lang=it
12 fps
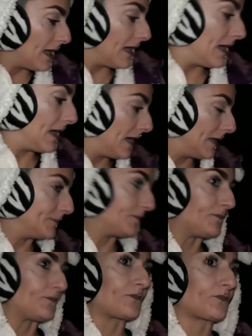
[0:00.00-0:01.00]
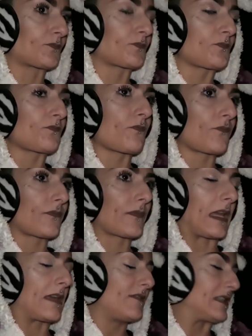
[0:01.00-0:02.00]
ehm,
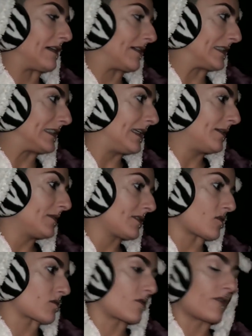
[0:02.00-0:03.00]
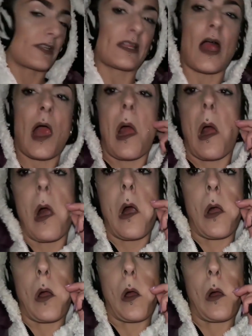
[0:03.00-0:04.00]
che vi stavo a dire? Ho scordato